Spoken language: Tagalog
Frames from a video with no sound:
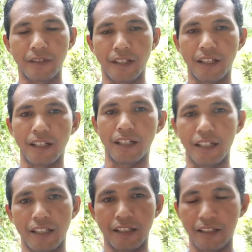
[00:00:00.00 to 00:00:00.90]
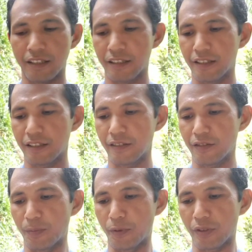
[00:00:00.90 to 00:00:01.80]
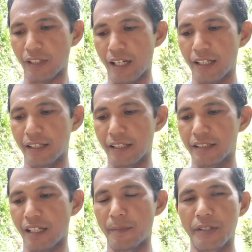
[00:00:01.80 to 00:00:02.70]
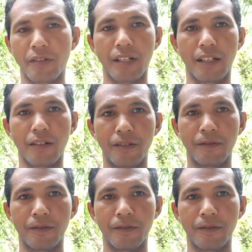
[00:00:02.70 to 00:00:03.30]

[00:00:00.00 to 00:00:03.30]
at portahan at sama nyo rin ako